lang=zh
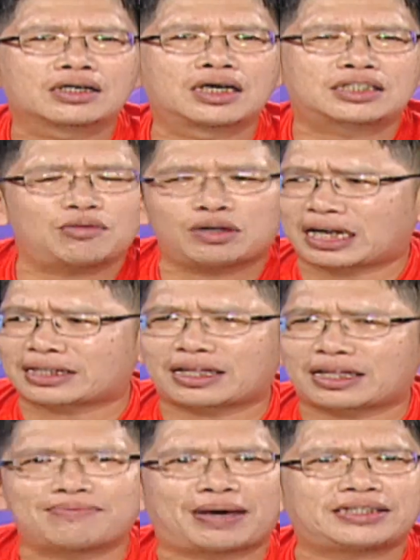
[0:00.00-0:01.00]
可是我讲
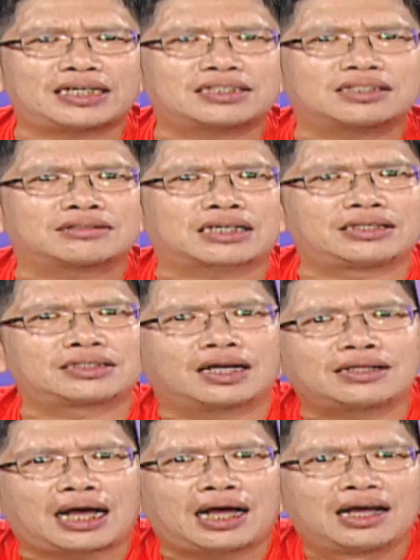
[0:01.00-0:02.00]
的每一件事都成
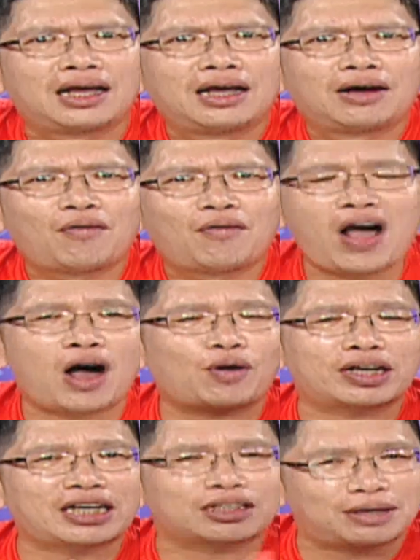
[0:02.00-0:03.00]
真啊，我好
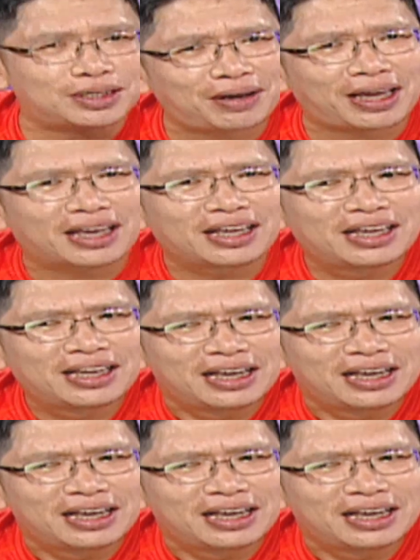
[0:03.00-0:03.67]
聒噪，对不对？